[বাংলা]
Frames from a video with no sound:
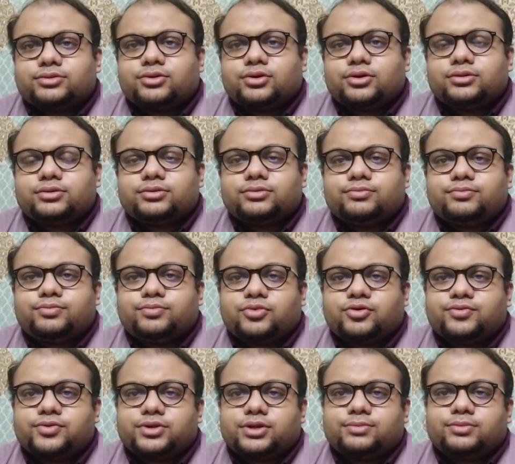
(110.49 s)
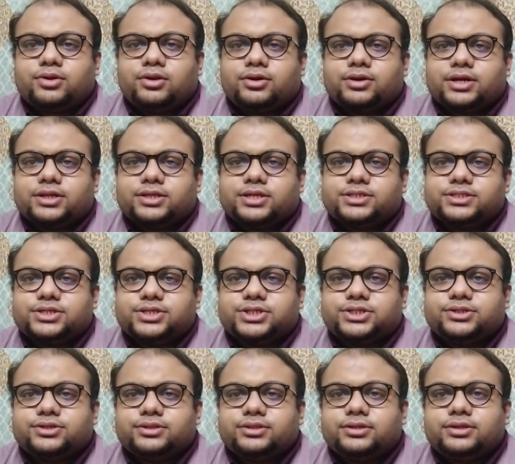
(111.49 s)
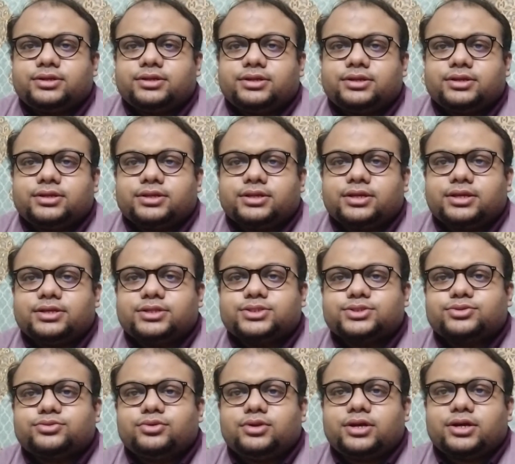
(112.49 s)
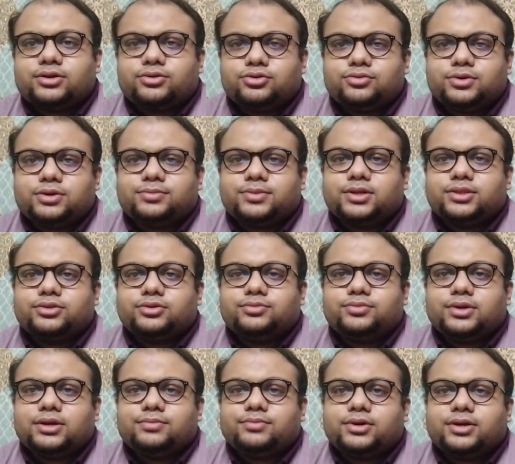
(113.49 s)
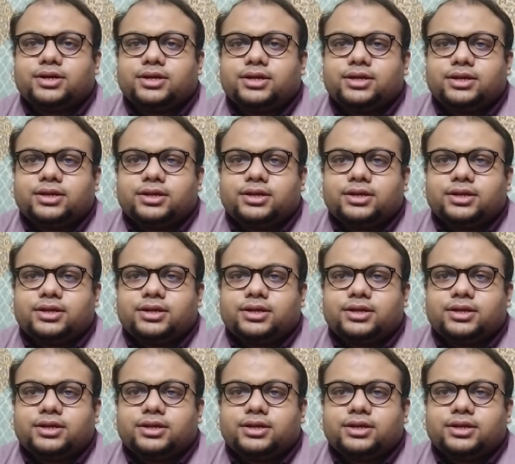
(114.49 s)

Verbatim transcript: নন প্রফিটেবল অর্গানাইজেশন এই স্কুল অ্যাট হোমের মাধ্যমে আমরা